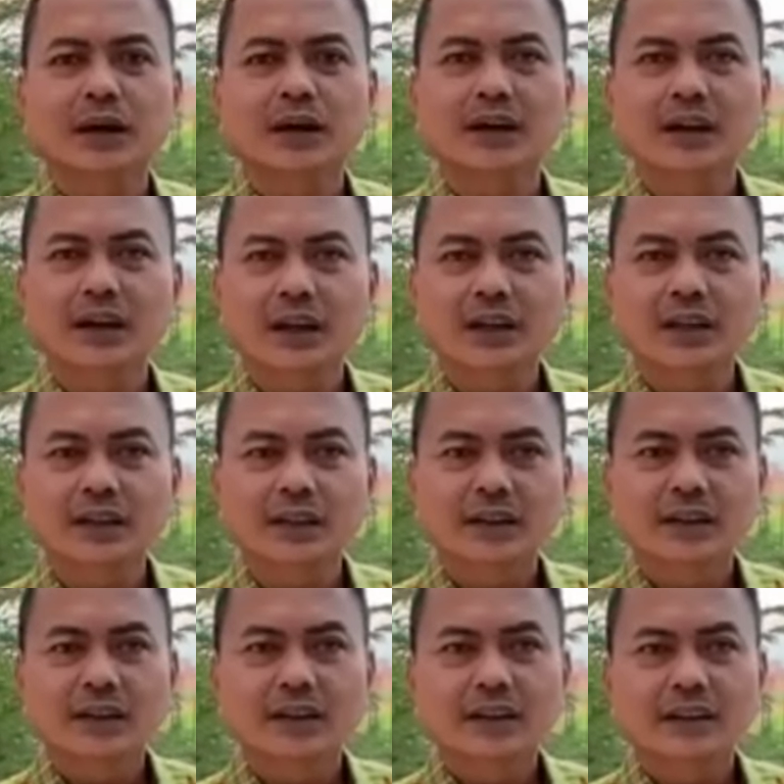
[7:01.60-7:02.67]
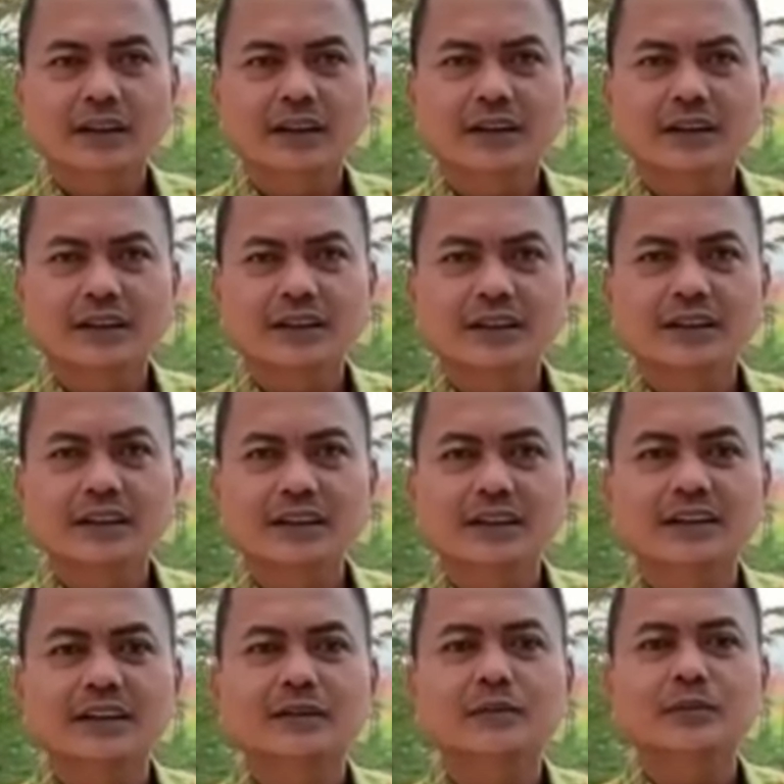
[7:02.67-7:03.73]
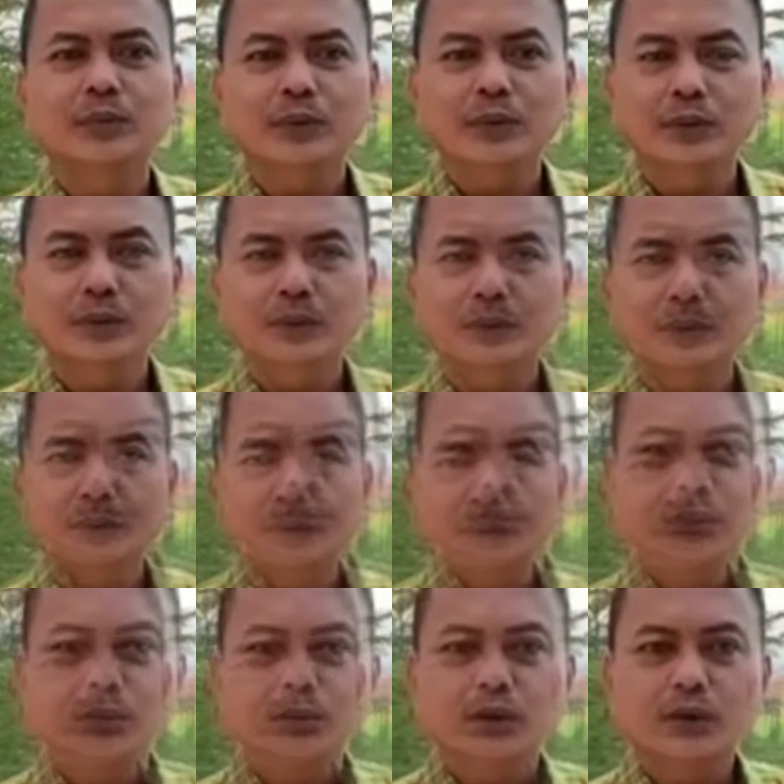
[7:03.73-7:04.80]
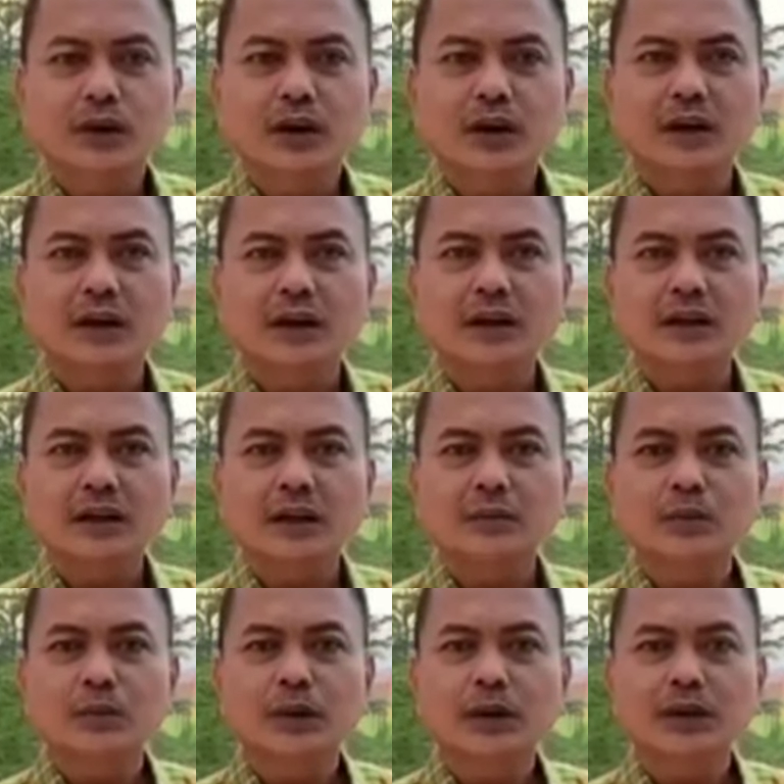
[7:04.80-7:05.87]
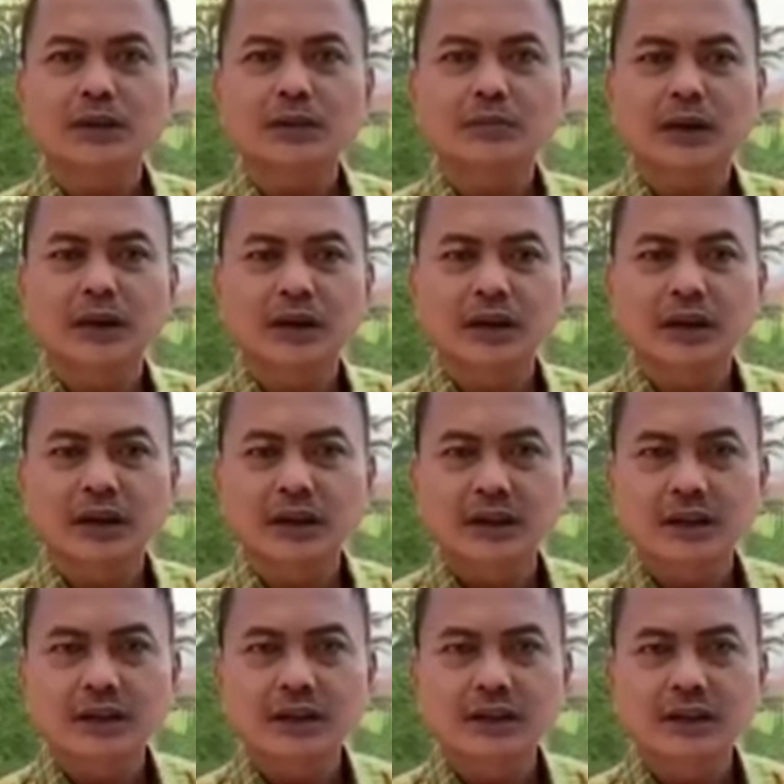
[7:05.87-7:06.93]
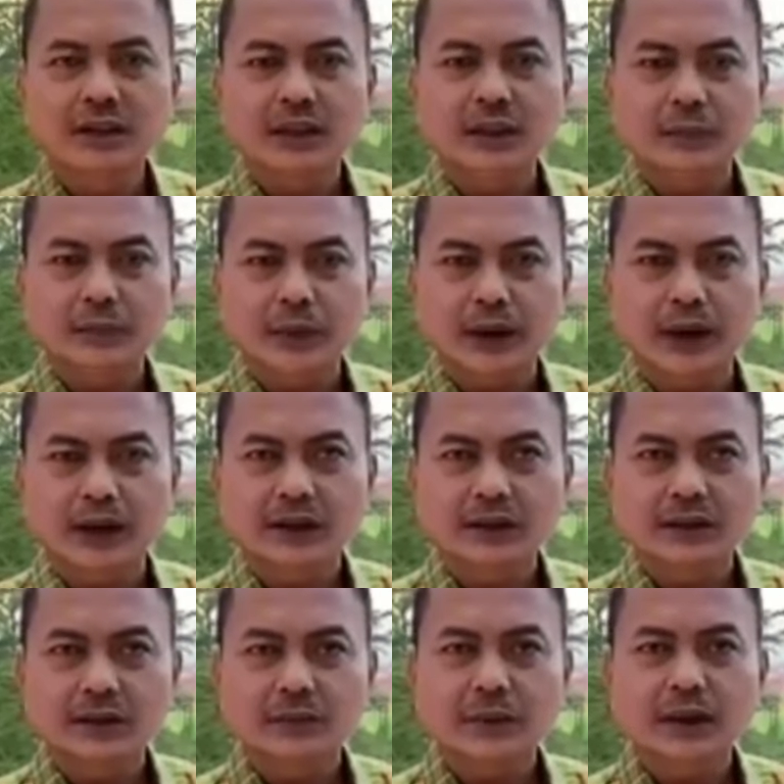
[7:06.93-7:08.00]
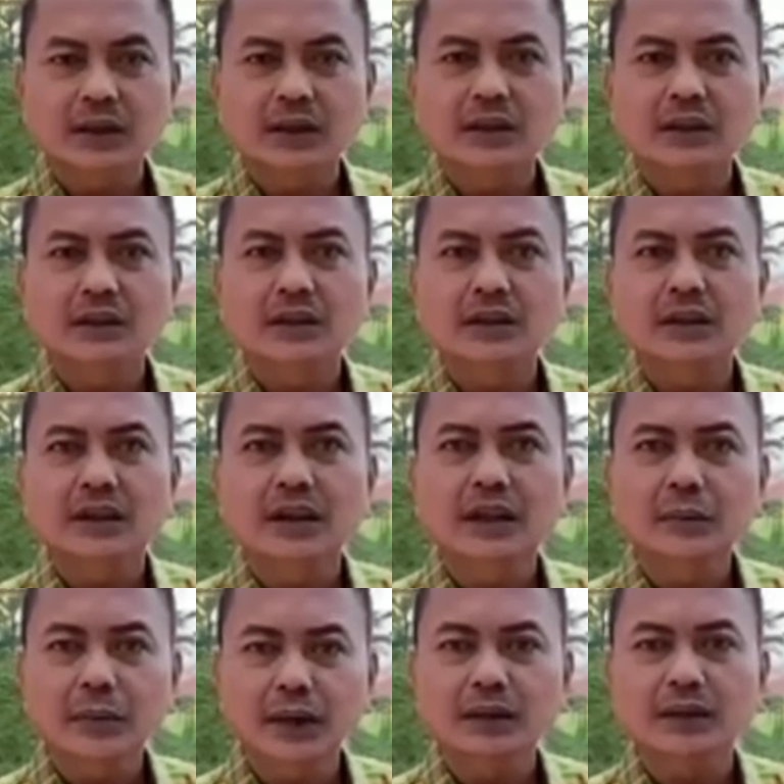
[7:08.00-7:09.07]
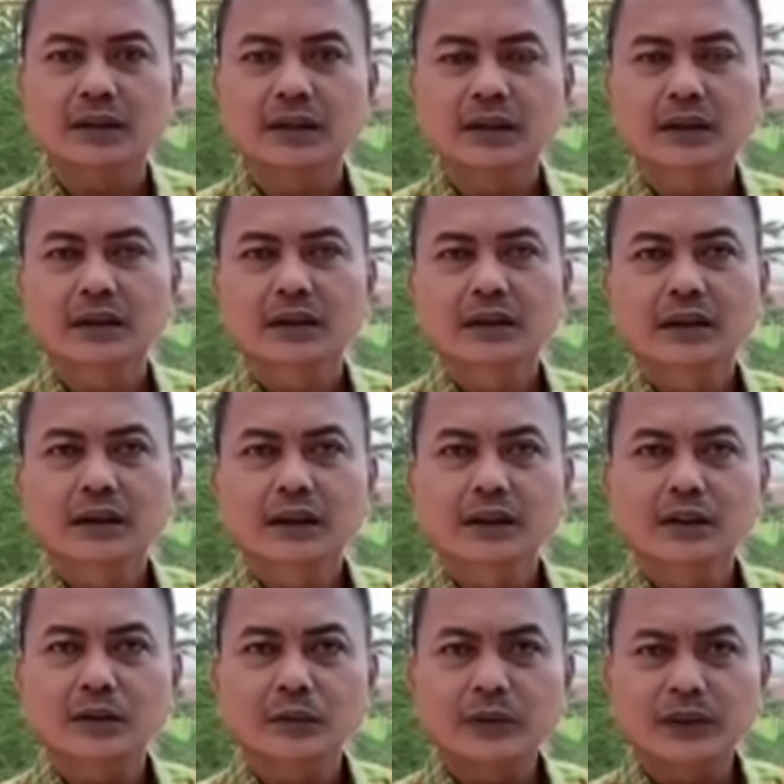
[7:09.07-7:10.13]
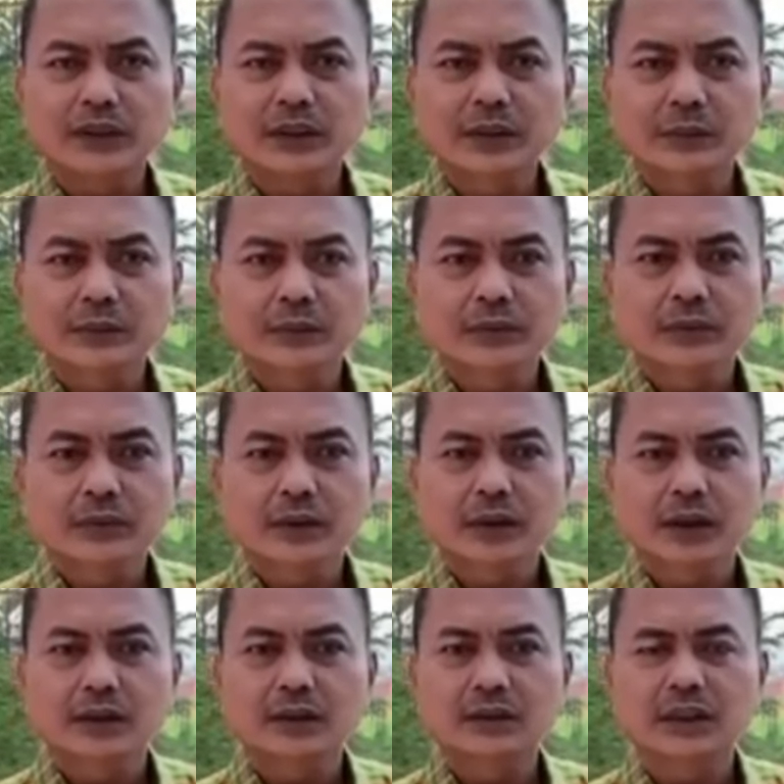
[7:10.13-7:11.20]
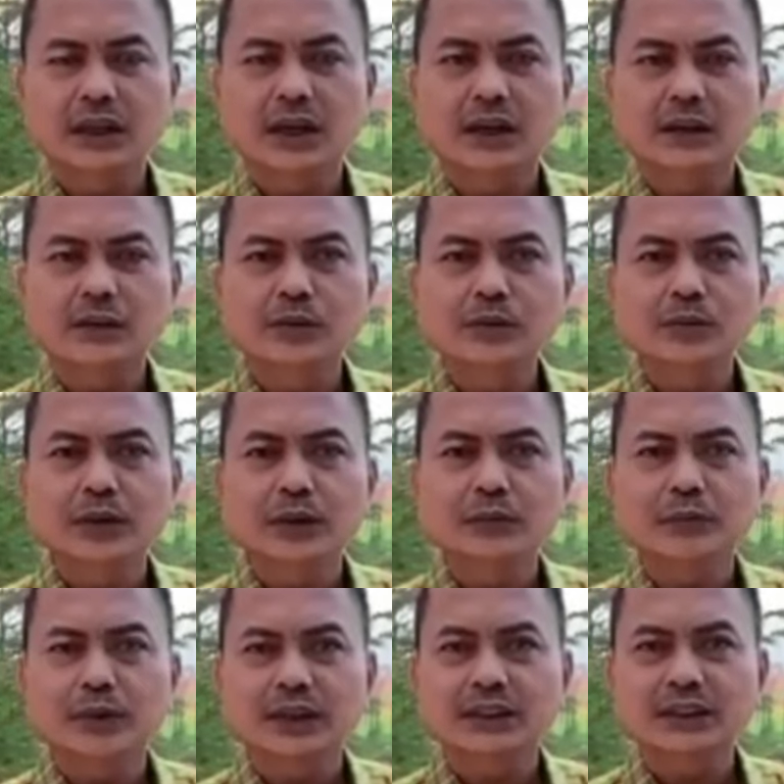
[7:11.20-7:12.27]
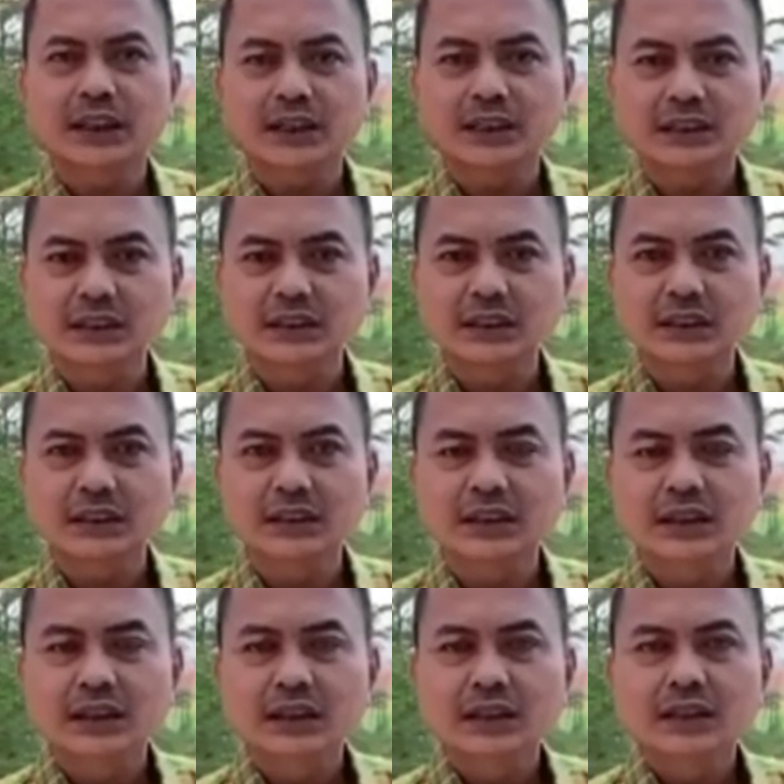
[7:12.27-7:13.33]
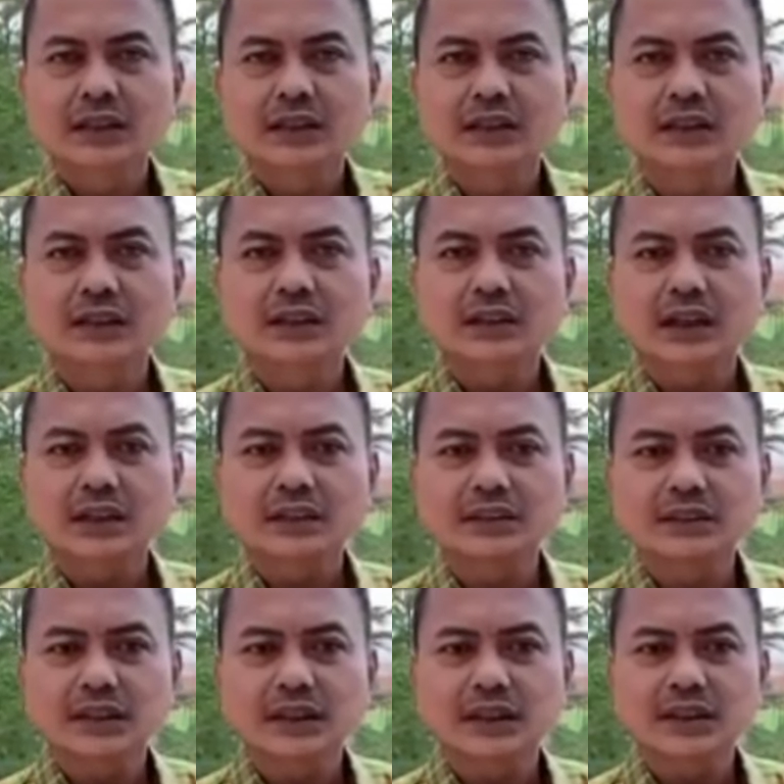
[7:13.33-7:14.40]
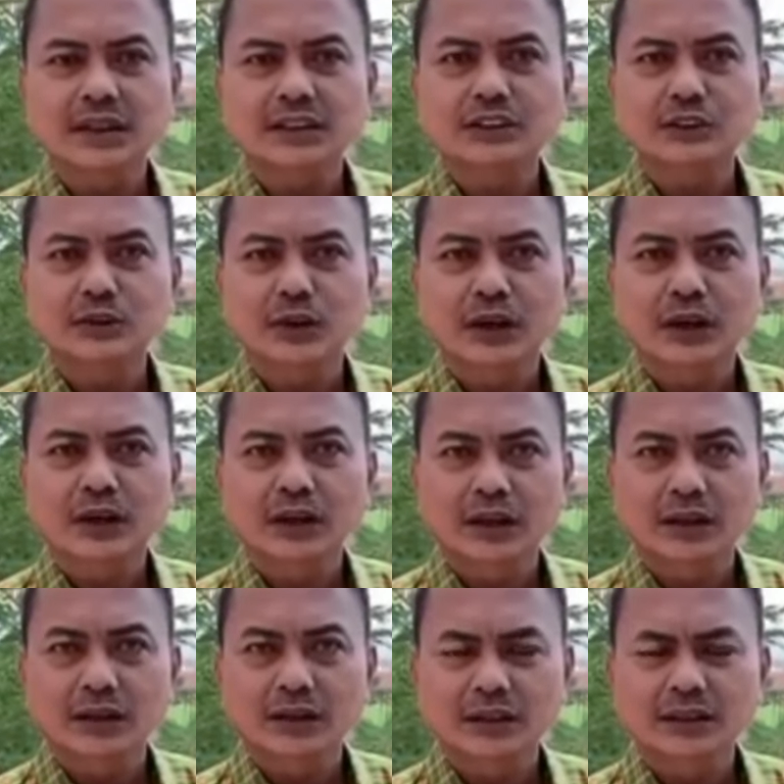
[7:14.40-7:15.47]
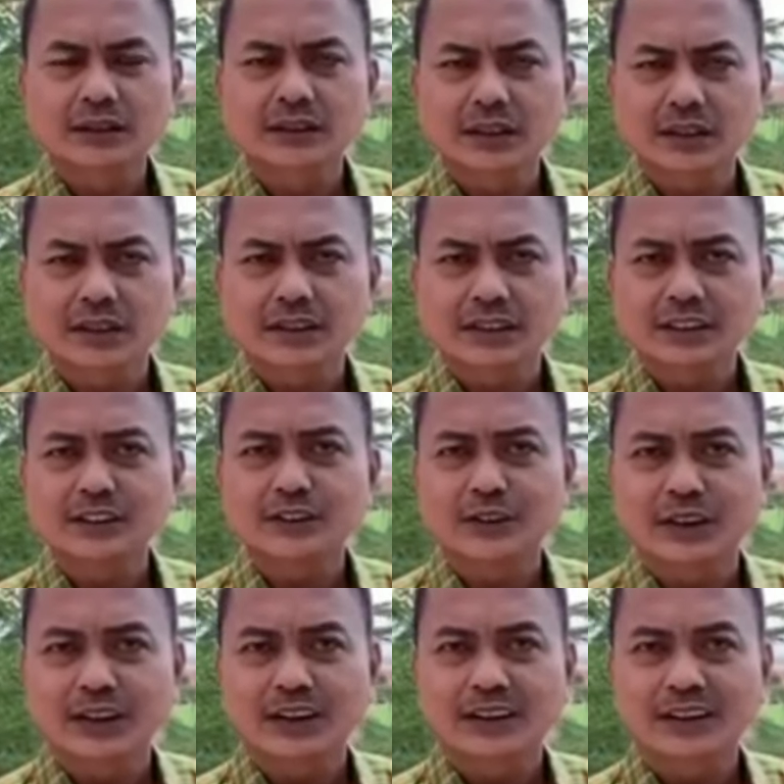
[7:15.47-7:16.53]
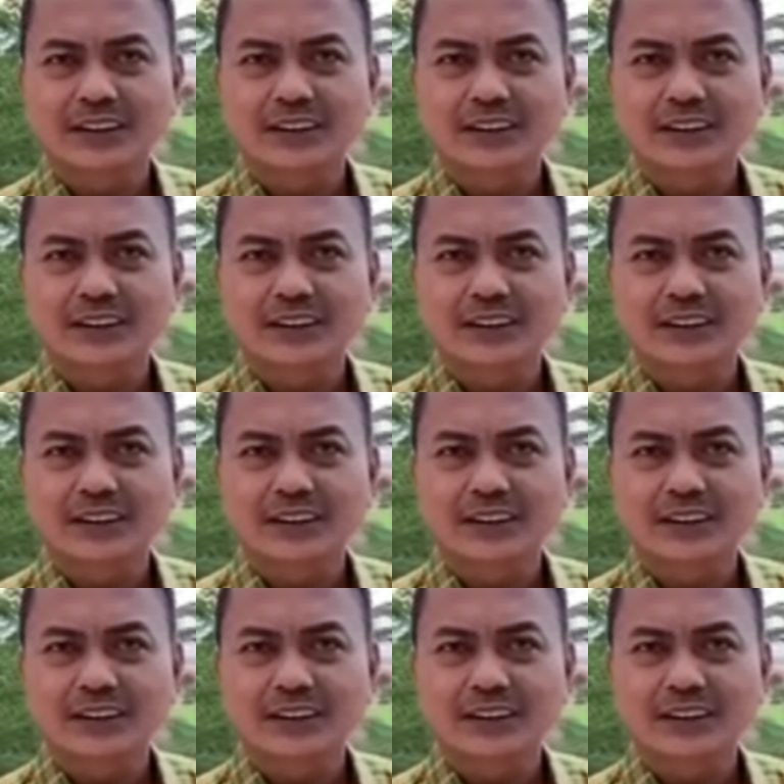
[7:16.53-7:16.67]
Banggai yang ke-60. Semoga Kabupaten Banggai ke depan semakin hebat, inovatif, dan selalu berprestasi di kancah nasional dan internasional.